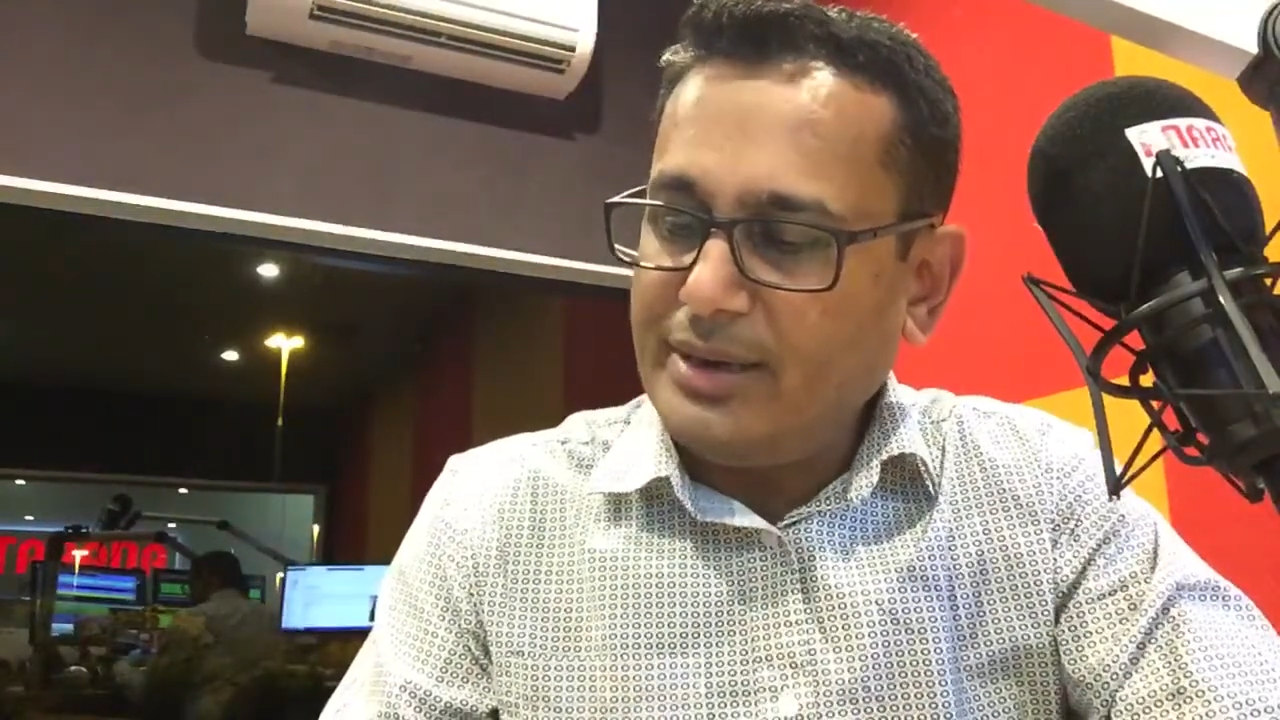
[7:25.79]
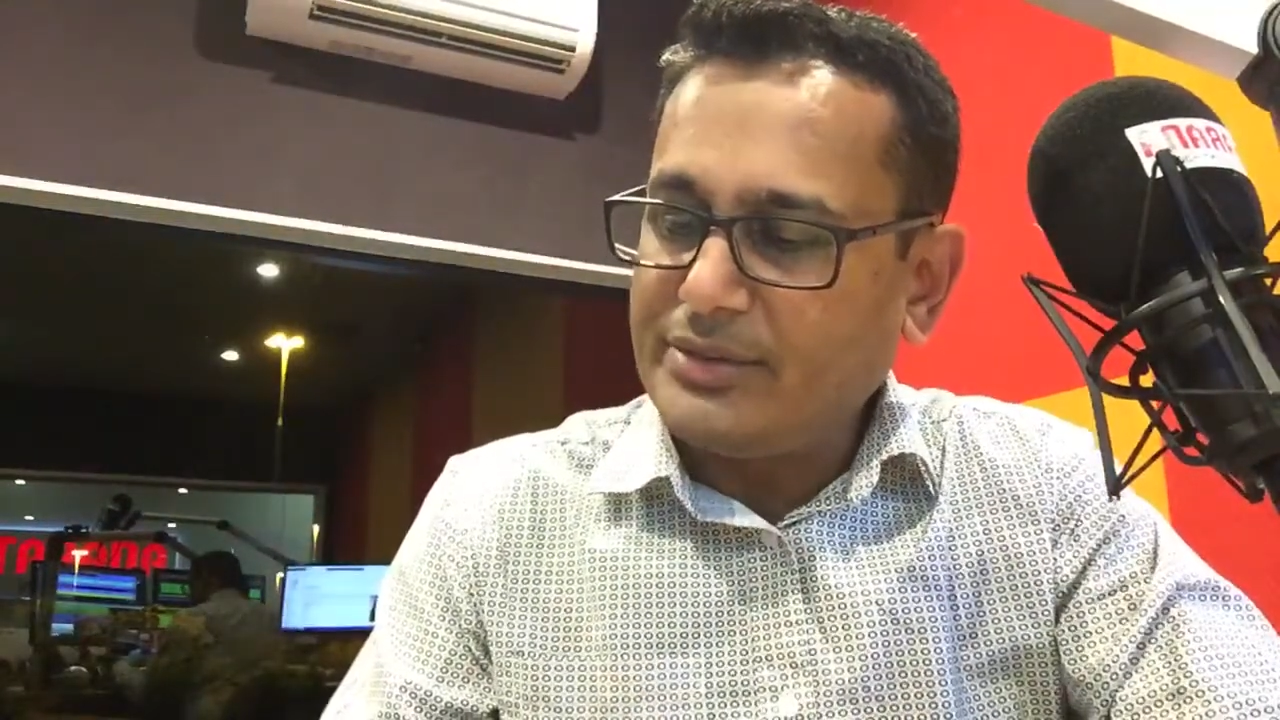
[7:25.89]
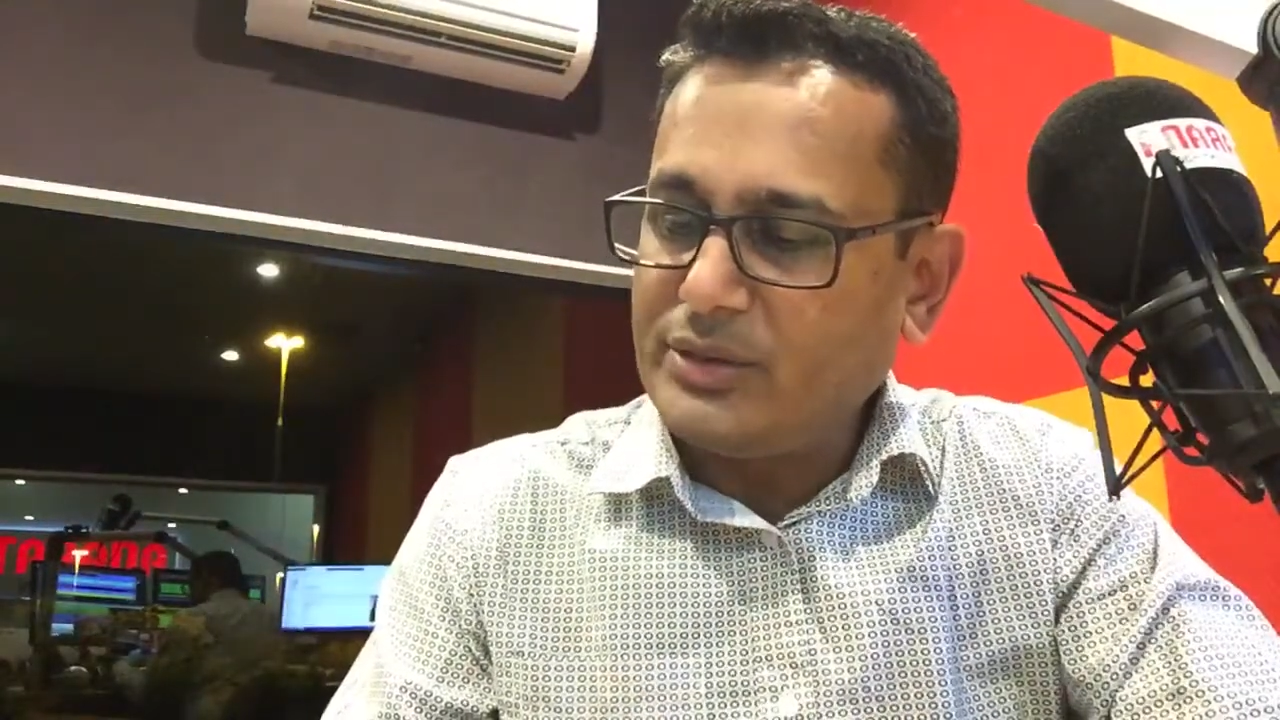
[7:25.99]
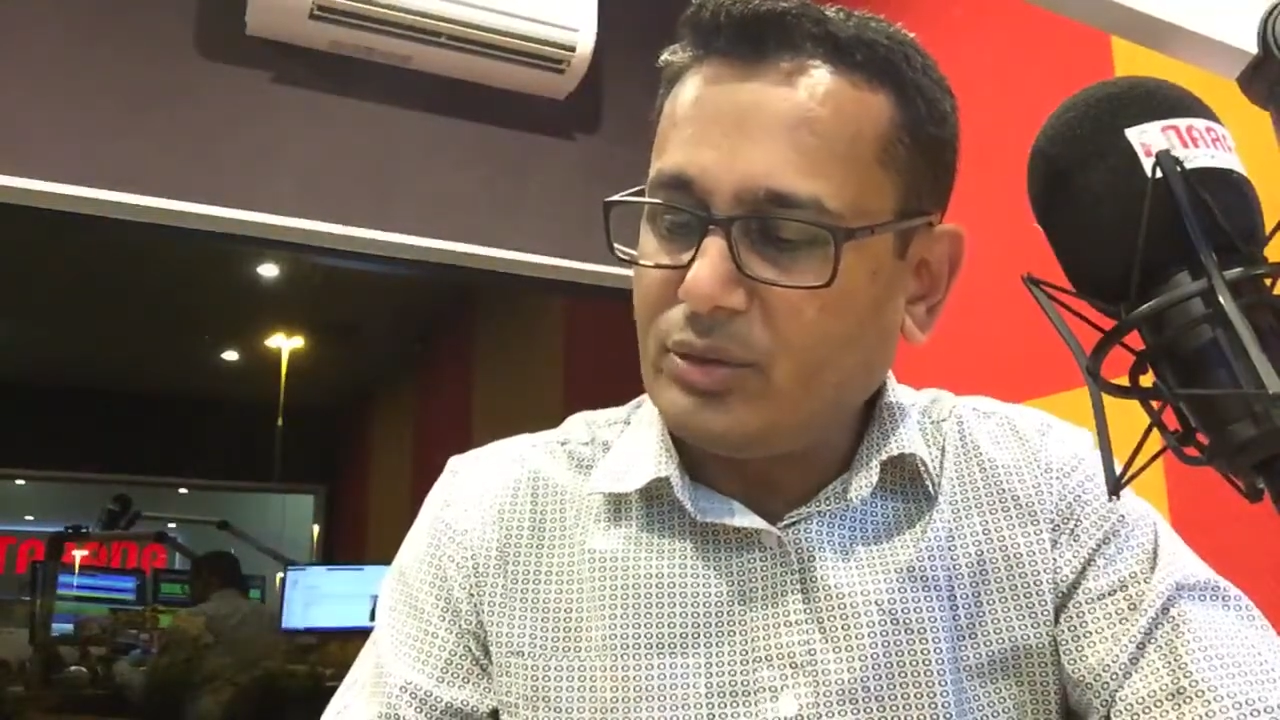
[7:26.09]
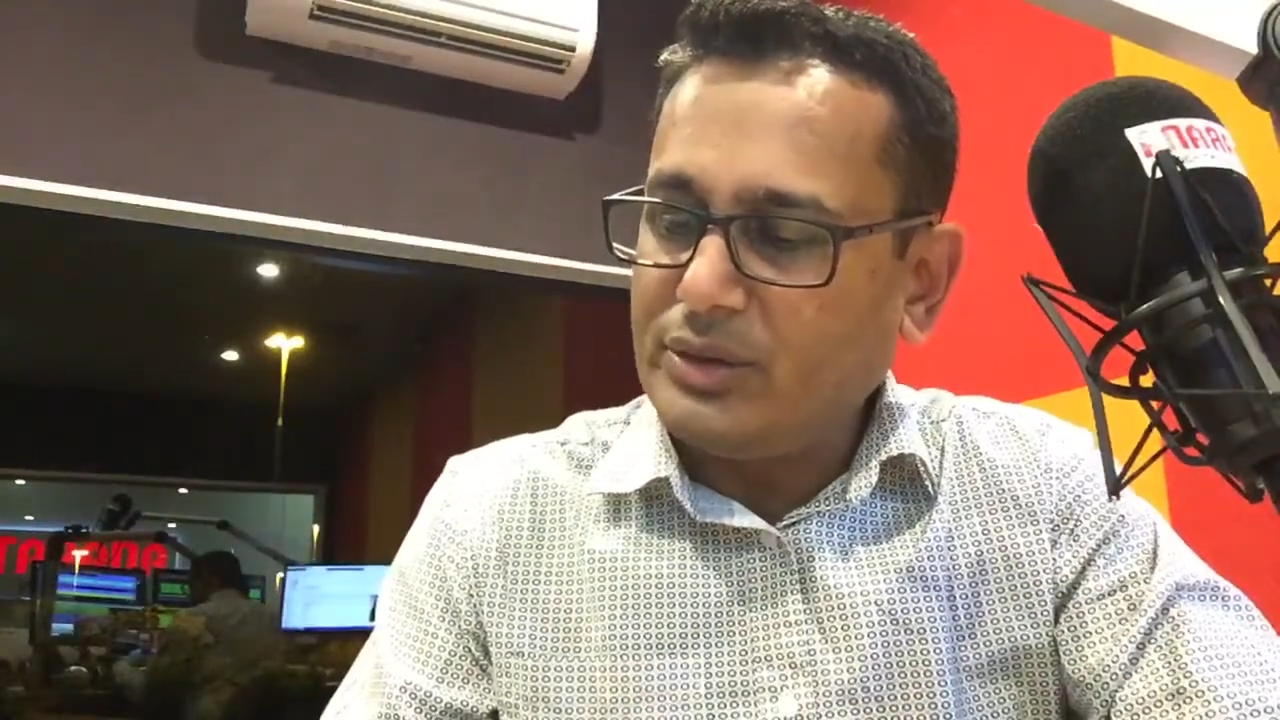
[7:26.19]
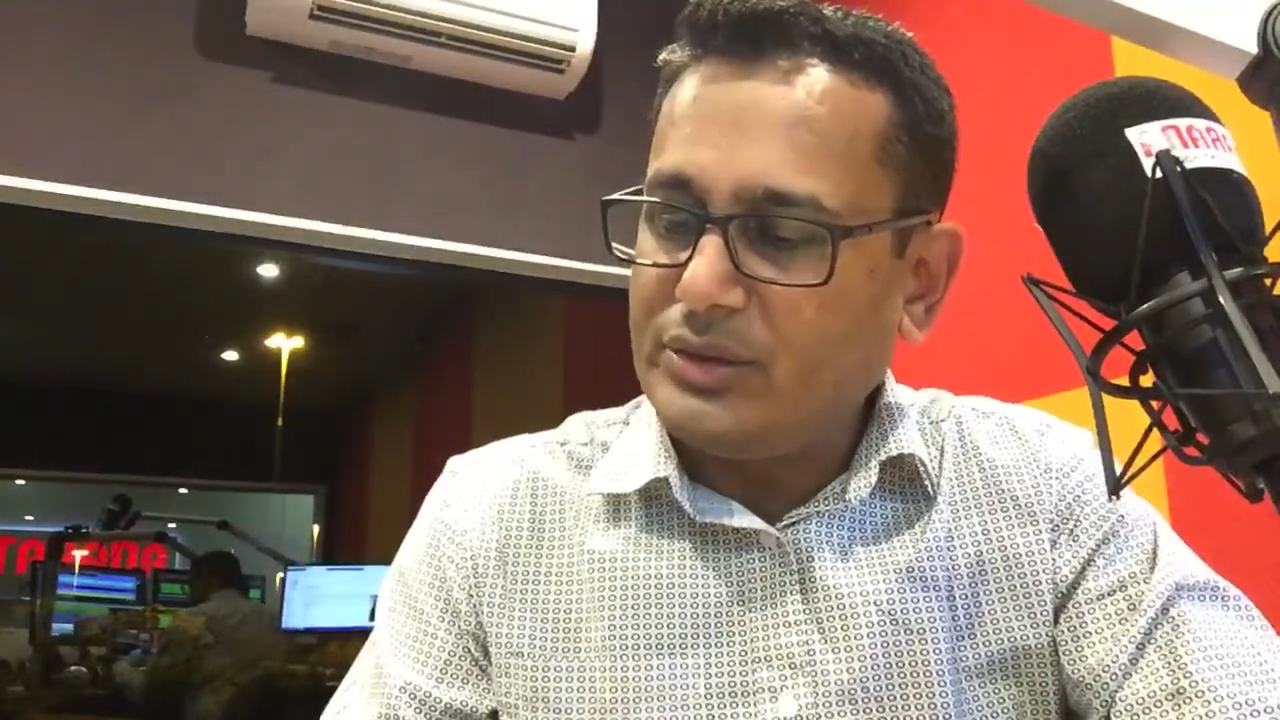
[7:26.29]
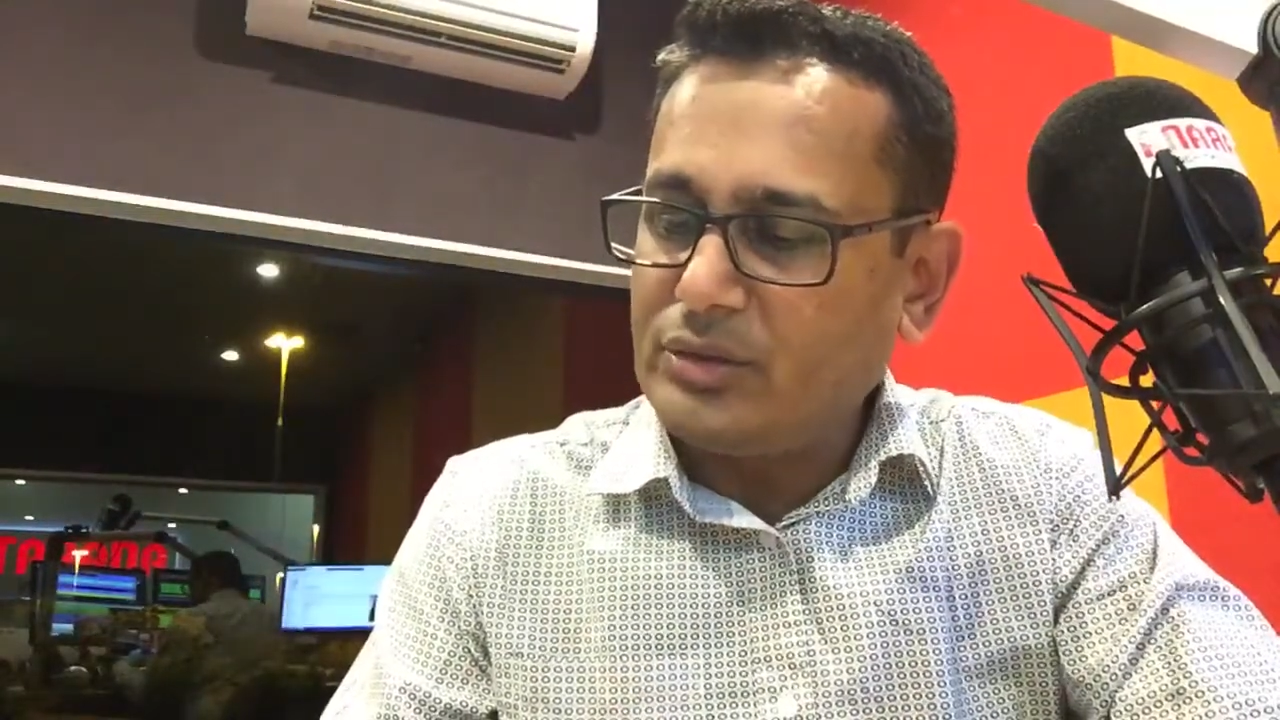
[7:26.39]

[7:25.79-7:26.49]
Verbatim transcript: लिसनिंग टू दी